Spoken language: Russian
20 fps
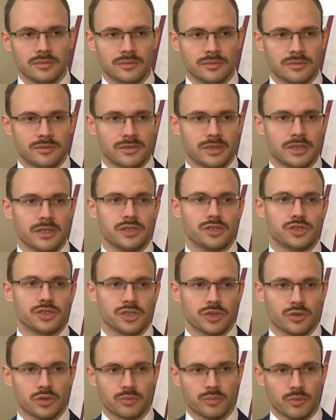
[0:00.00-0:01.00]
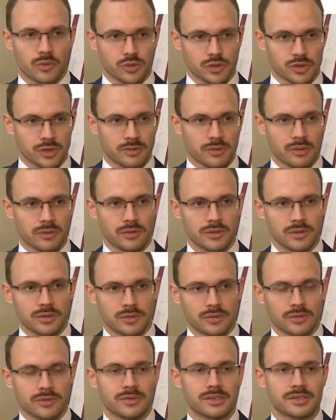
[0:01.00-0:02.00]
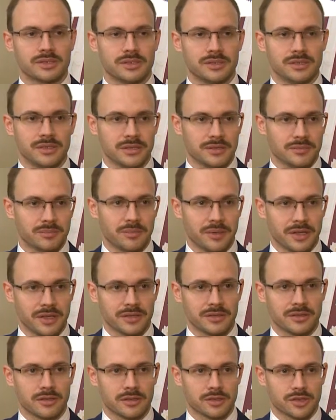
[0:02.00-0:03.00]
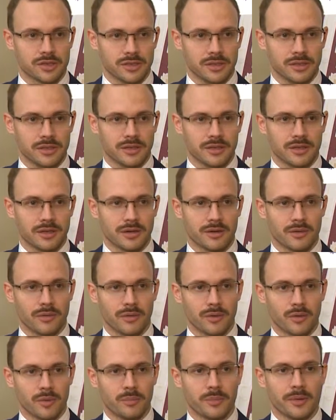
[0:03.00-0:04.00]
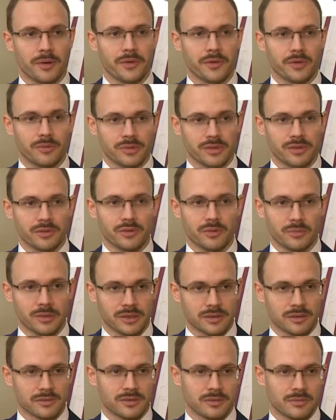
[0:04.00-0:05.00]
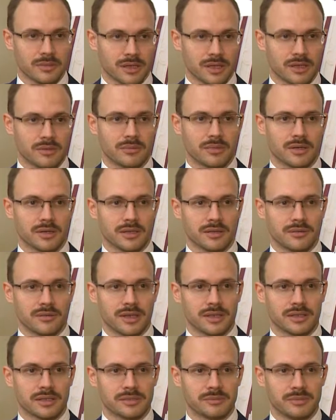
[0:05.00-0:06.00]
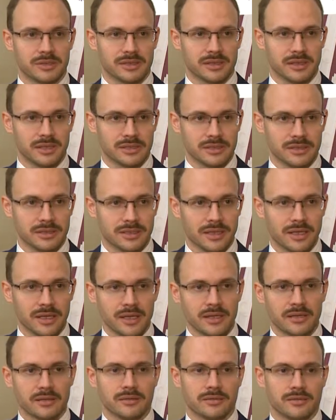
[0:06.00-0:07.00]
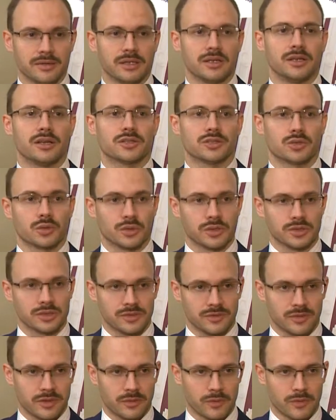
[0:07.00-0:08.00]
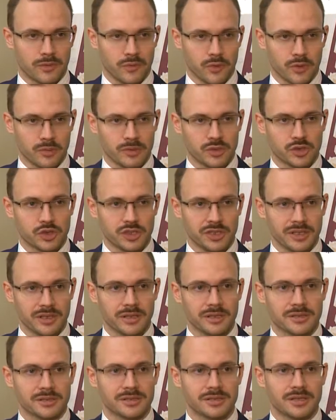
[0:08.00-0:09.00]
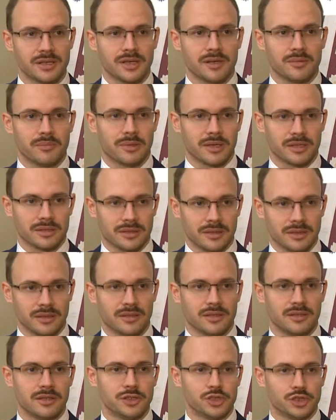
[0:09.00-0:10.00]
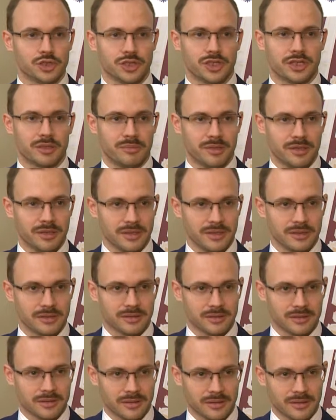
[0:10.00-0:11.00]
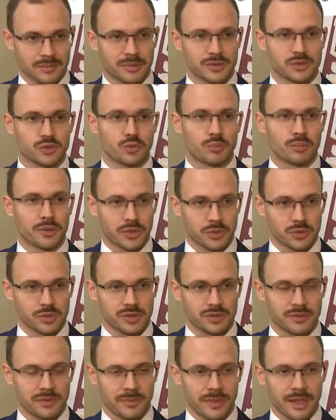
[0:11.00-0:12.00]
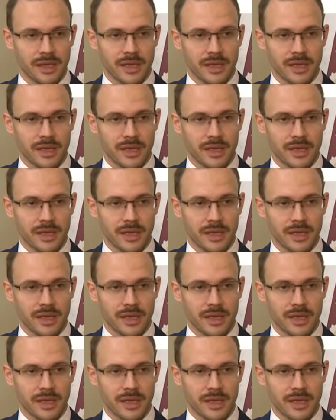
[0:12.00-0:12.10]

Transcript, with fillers: в отличие от прошлого года, университетом принято решение о приеме документов на программу бакалавриата и специалитета в электронно-цифровой форме через портал «Личный кабинет поступающего».